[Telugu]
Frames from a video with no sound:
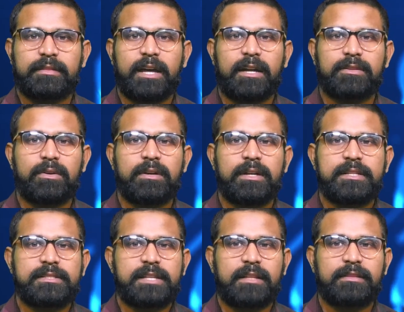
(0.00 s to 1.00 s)
దానితో
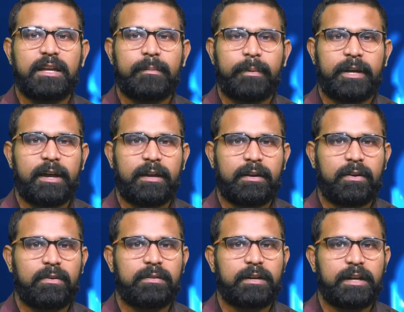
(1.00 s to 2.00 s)
సంతాల్
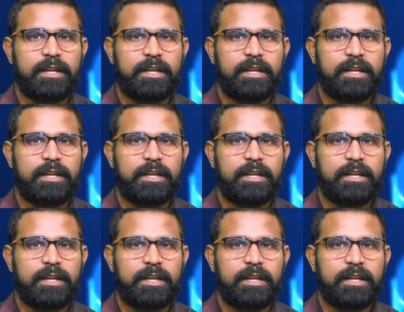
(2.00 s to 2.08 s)
పరిగణనలో